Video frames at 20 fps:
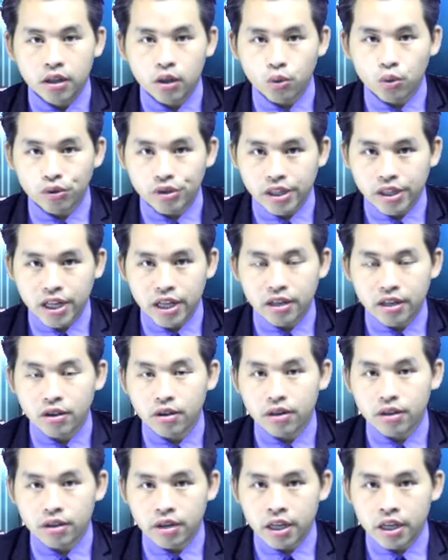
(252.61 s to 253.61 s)
tụ chỉ nên
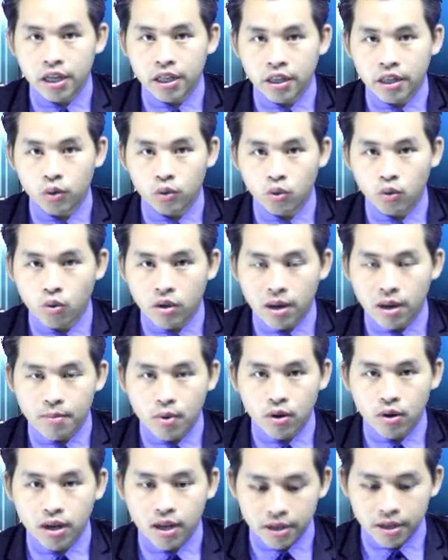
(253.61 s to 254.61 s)
nọ là kỳ tàu tụ cam
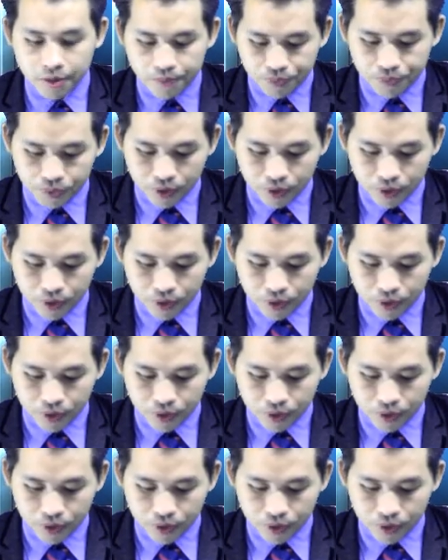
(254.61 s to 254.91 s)
lơ